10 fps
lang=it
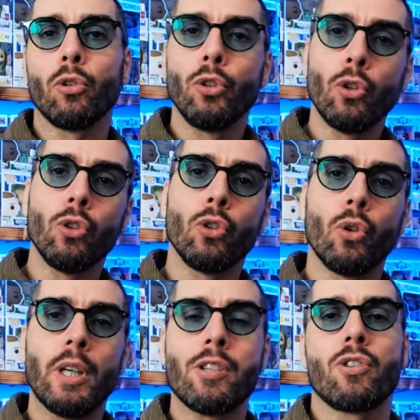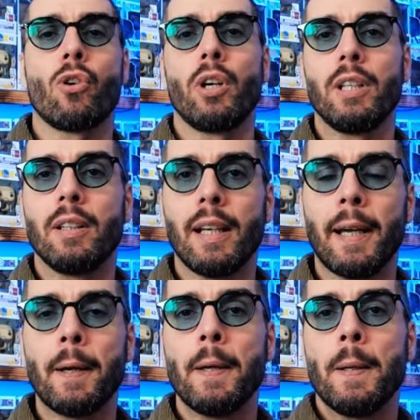non con le
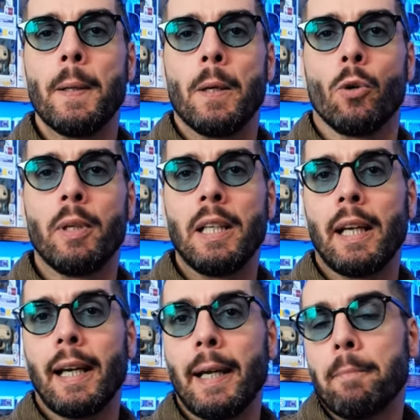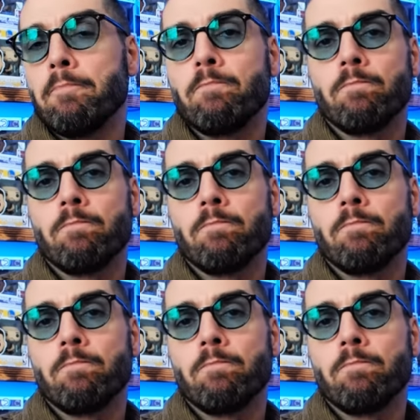solite, come dire,